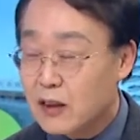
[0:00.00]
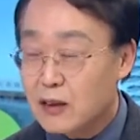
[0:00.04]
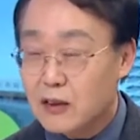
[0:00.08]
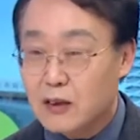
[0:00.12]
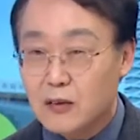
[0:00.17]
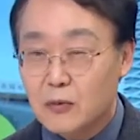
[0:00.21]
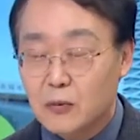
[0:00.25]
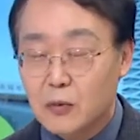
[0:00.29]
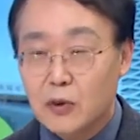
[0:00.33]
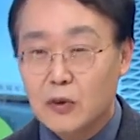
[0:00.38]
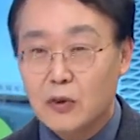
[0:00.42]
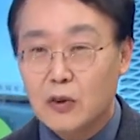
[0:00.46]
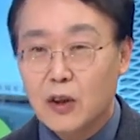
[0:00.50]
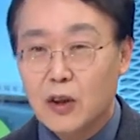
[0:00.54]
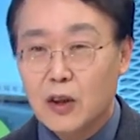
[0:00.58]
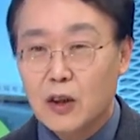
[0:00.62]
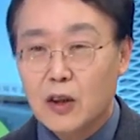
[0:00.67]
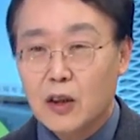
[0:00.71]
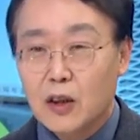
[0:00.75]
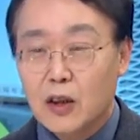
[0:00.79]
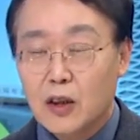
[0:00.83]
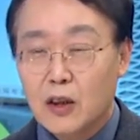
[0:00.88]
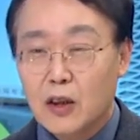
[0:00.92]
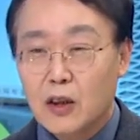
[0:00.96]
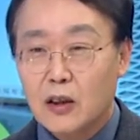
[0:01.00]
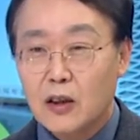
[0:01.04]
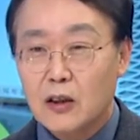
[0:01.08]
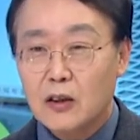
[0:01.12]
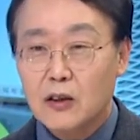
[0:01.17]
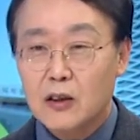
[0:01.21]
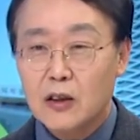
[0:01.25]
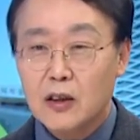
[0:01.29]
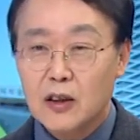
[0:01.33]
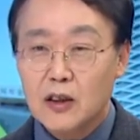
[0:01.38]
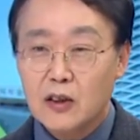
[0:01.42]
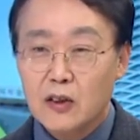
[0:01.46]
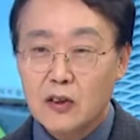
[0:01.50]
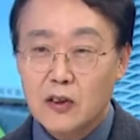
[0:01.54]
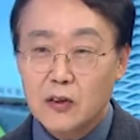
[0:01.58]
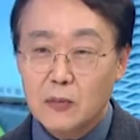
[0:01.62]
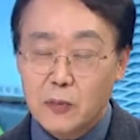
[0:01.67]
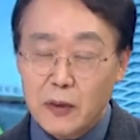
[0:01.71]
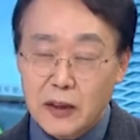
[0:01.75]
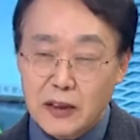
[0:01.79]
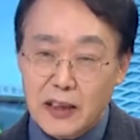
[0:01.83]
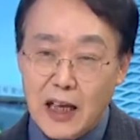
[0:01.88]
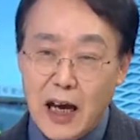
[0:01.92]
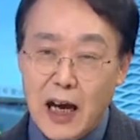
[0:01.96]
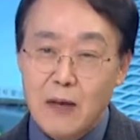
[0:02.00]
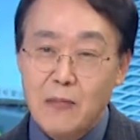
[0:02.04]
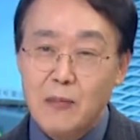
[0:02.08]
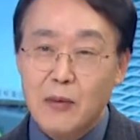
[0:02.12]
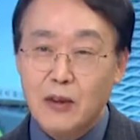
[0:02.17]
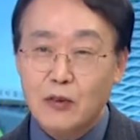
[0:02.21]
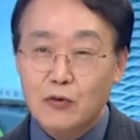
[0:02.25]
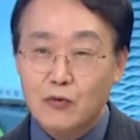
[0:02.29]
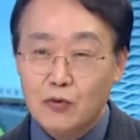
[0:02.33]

네. 그러면 어, 이것만 잘만